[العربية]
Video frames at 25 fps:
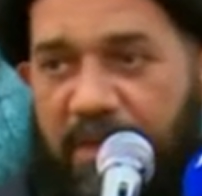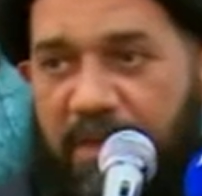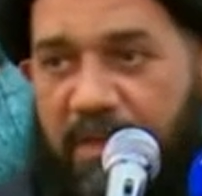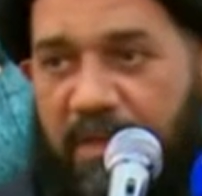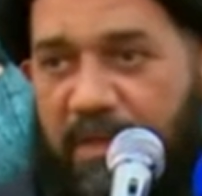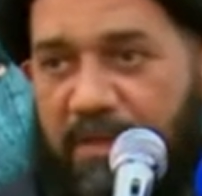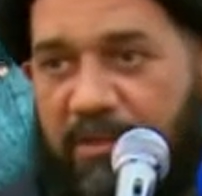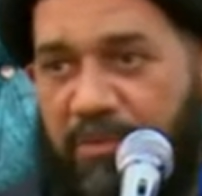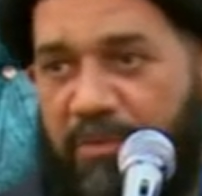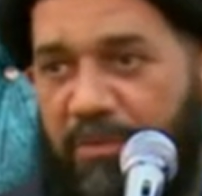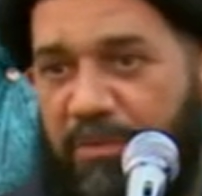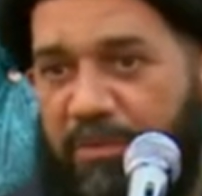
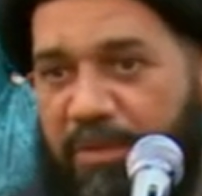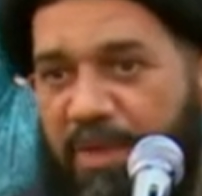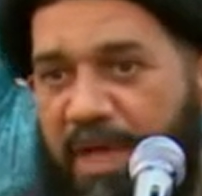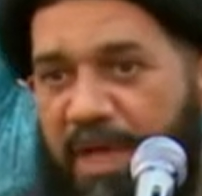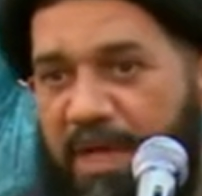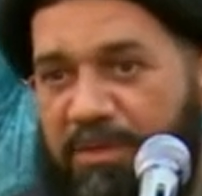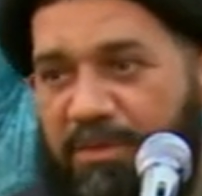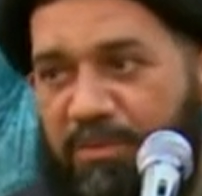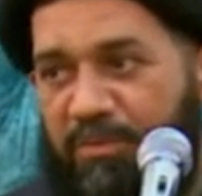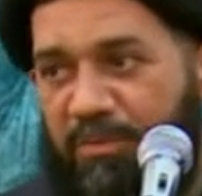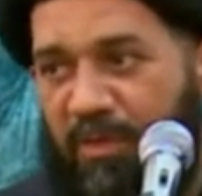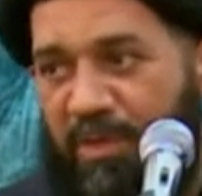أنتم
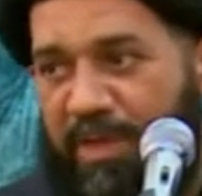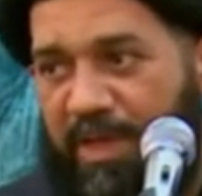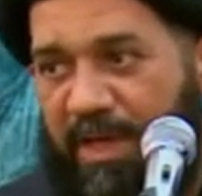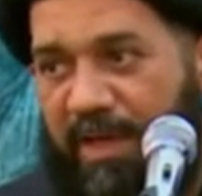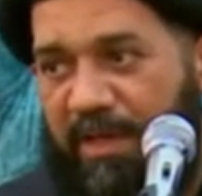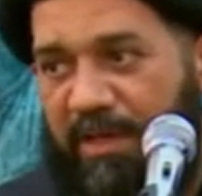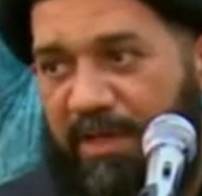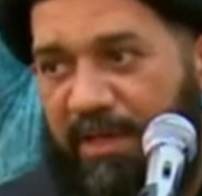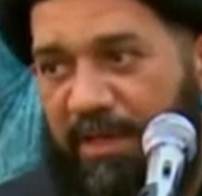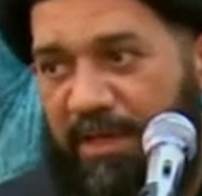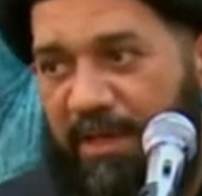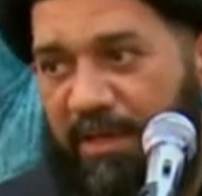ناس
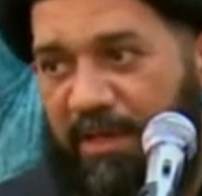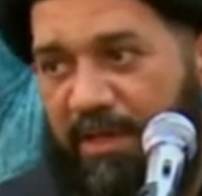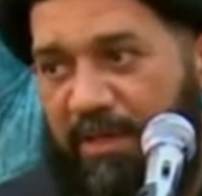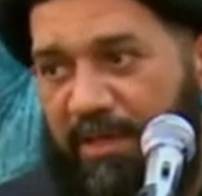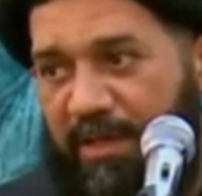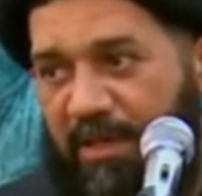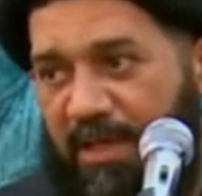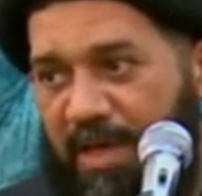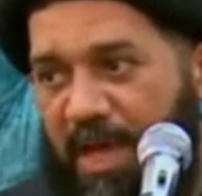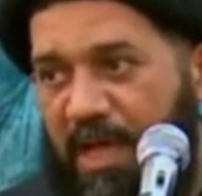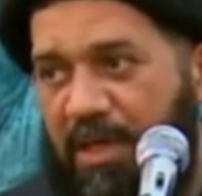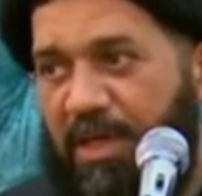مضحين
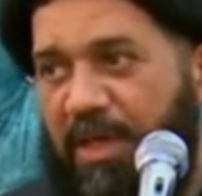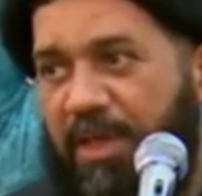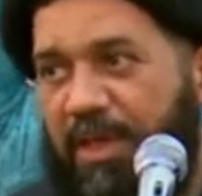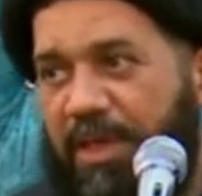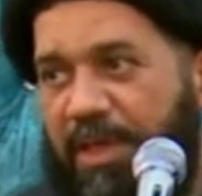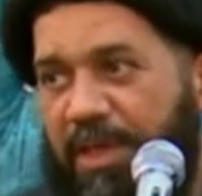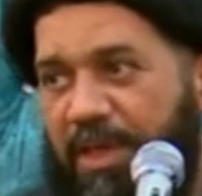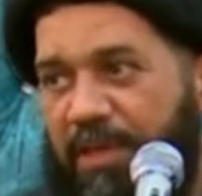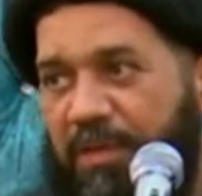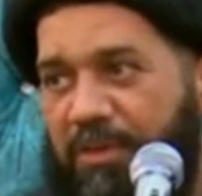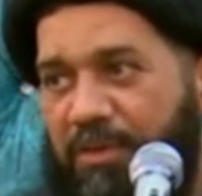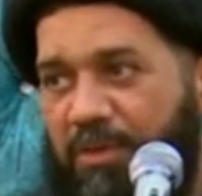
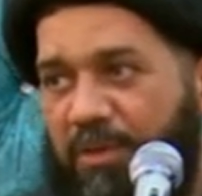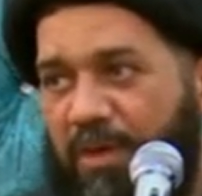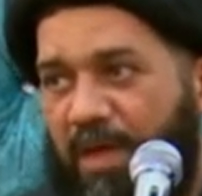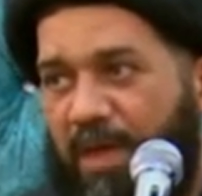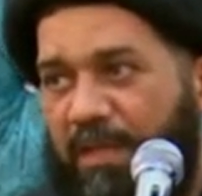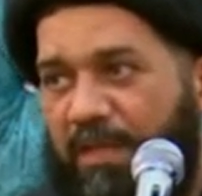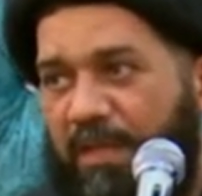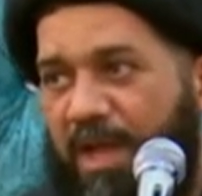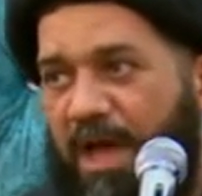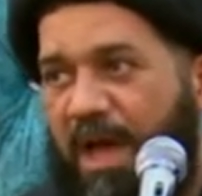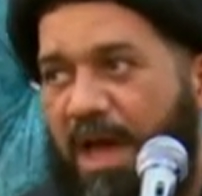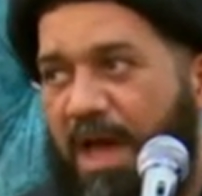أكثر
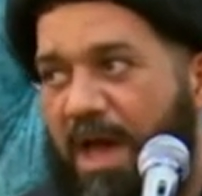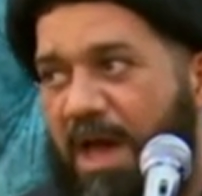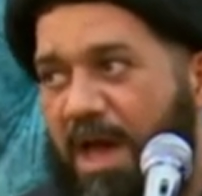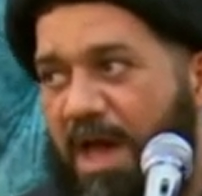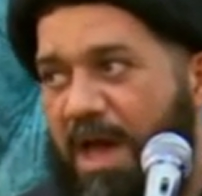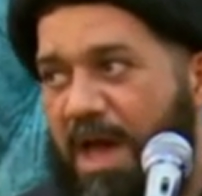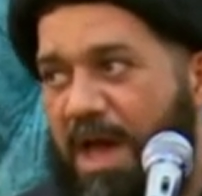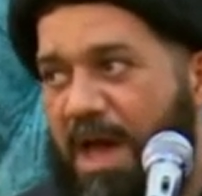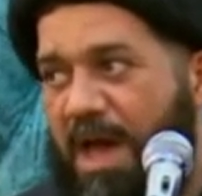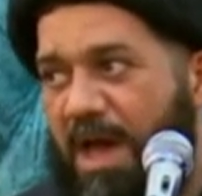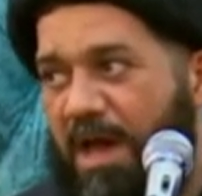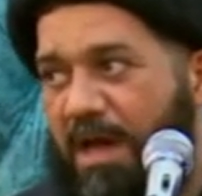
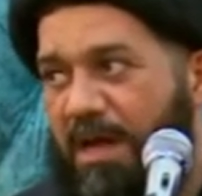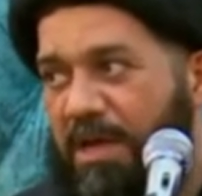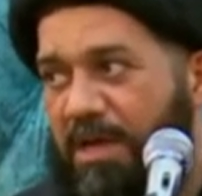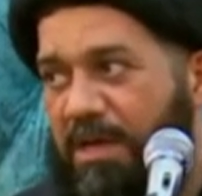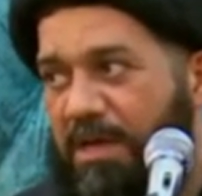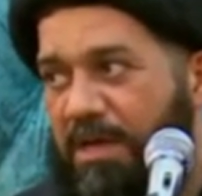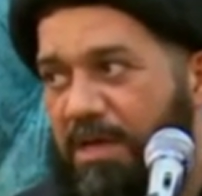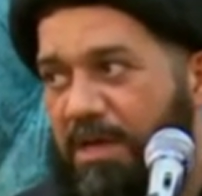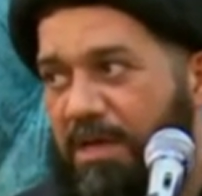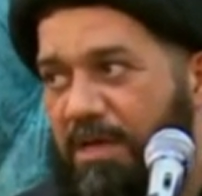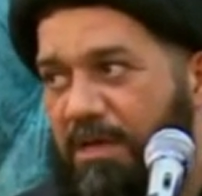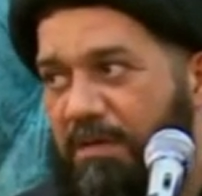شهداء
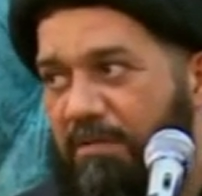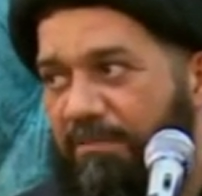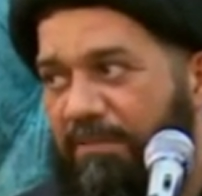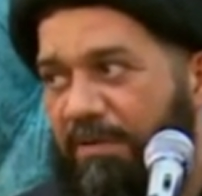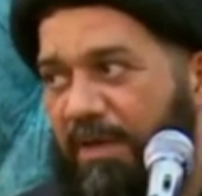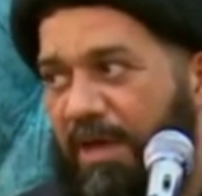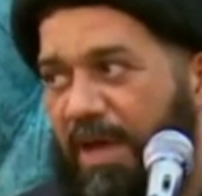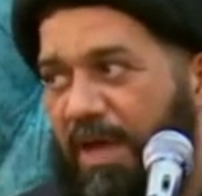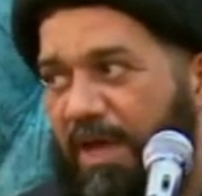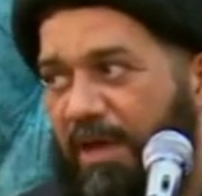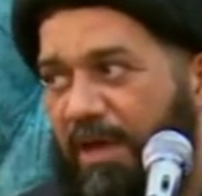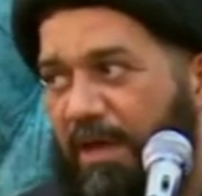
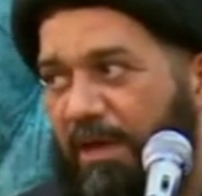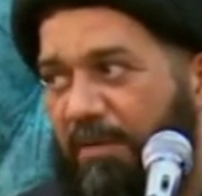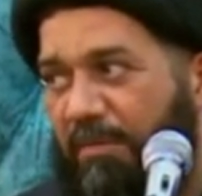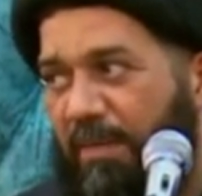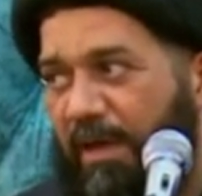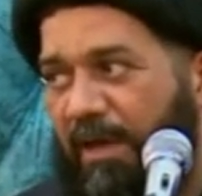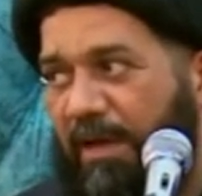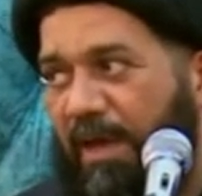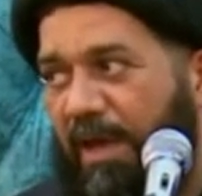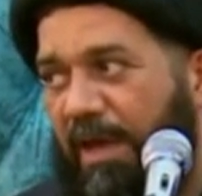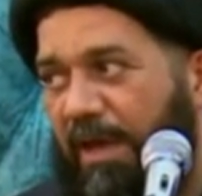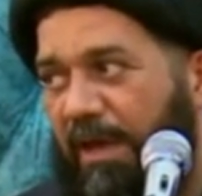في هاي
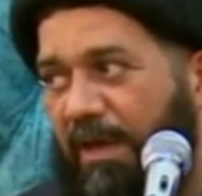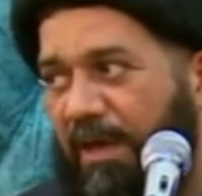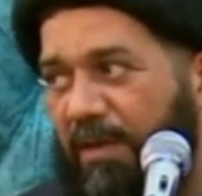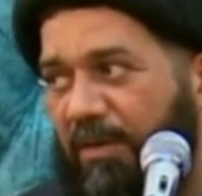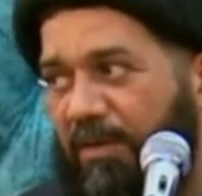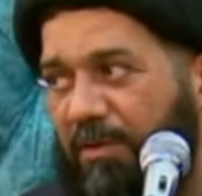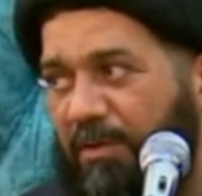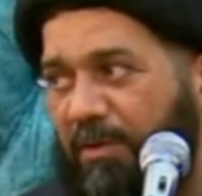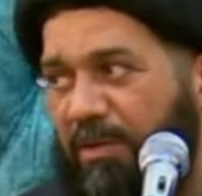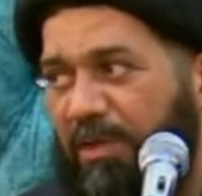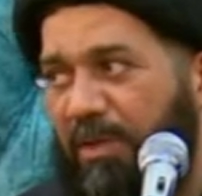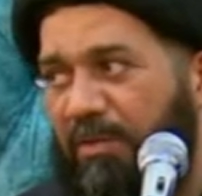المرحلة
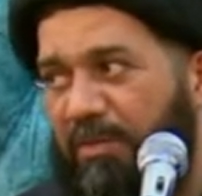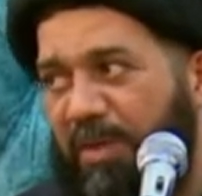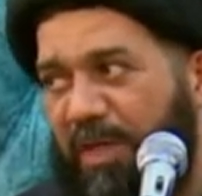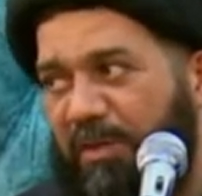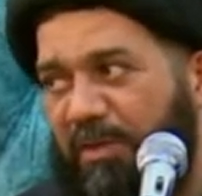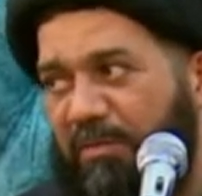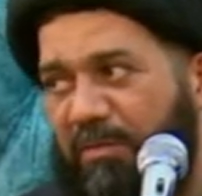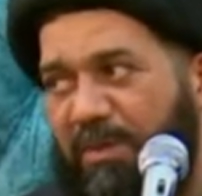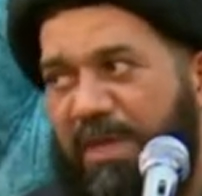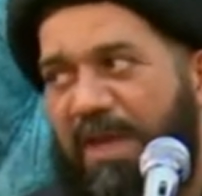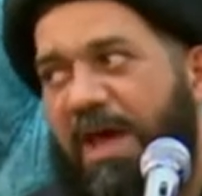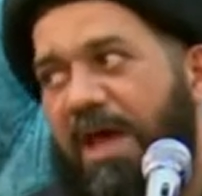
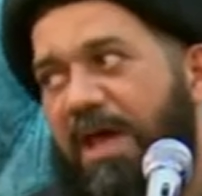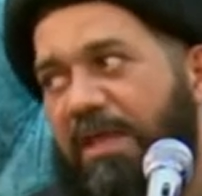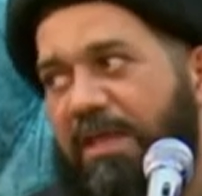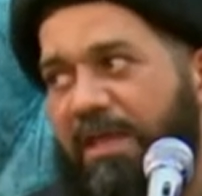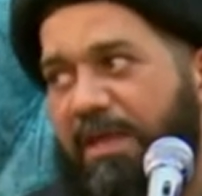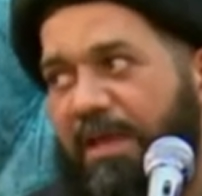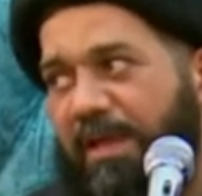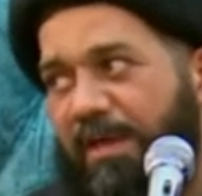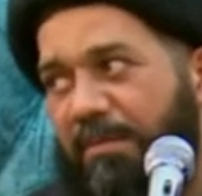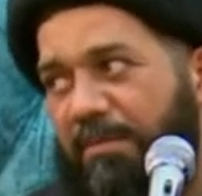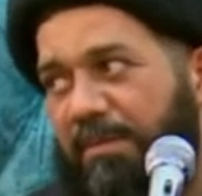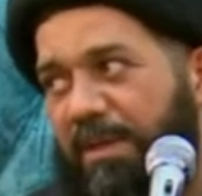قدمت من
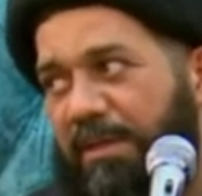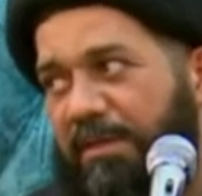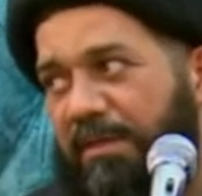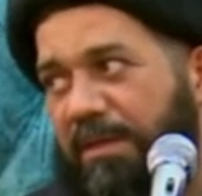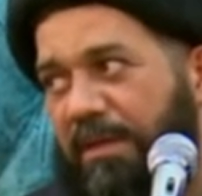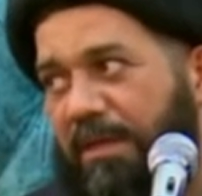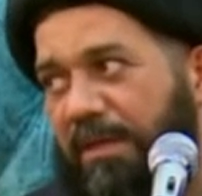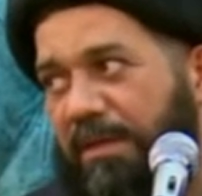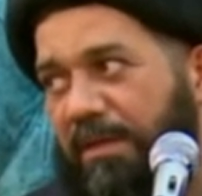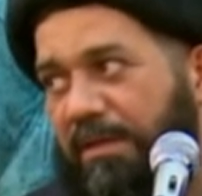هذه البد